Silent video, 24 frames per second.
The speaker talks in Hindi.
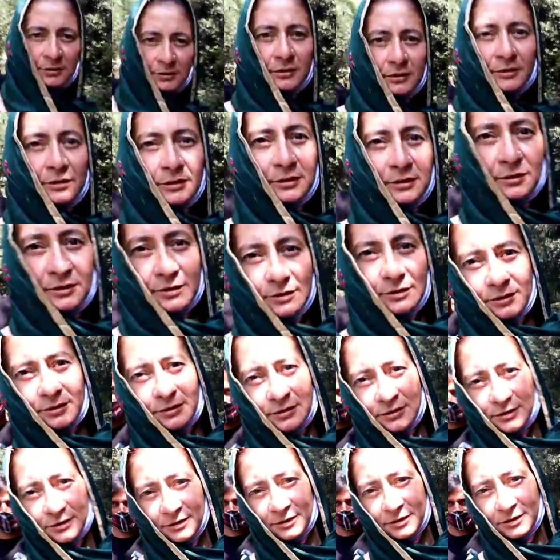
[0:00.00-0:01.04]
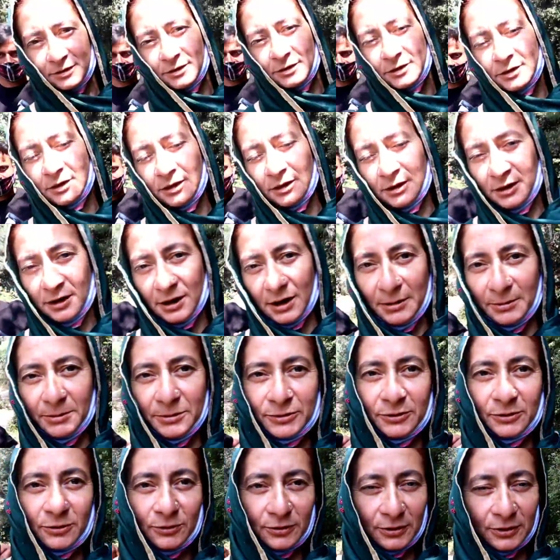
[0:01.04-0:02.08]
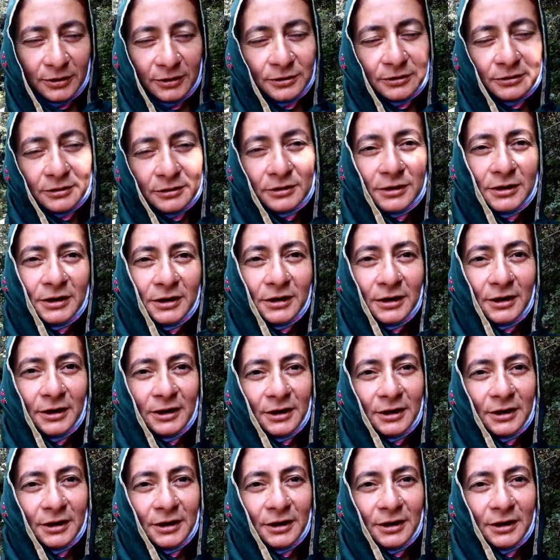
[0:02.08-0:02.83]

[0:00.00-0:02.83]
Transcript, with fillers: बताओ आपकी तबीयत कैसे है अभी तबीयत थोड़ा ठीक